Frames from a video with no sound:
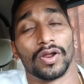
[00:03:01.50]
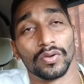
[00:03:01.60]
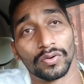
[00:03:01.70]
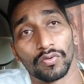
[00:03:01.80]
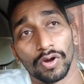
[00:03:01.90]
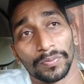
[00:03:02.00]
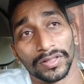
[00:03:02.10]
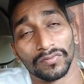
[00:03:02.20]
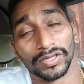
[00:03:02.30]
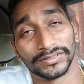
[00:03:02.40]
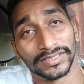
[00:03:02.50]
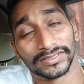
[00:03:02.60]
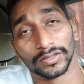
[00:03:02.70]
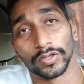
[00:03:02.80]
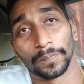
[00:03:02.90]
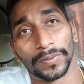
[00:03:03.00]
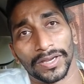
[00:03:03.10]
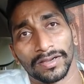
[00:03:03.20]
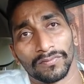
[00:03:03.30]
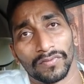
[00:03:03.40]
నలుగురిని కోల్పోయింది వాళ్ళు చేసిన తప్పే
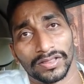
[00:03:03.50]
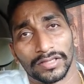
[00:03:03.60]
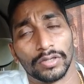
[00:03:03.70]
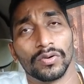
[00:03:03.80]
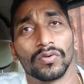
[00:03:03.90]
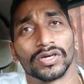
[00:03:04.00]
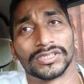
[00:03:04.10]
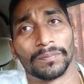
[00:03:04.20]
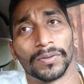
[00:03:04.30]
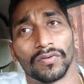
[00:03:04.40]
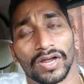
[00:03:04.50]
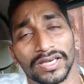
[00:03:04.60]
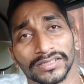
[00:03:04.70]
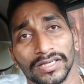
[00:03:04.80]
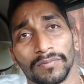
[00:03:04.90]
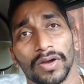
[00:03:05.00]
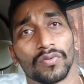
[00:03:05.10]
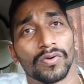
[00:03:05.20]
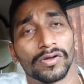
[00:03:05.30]
వాళ్ళ తల్లులు కూడా చెప్పారు ఒకవేళ నిజంగా మా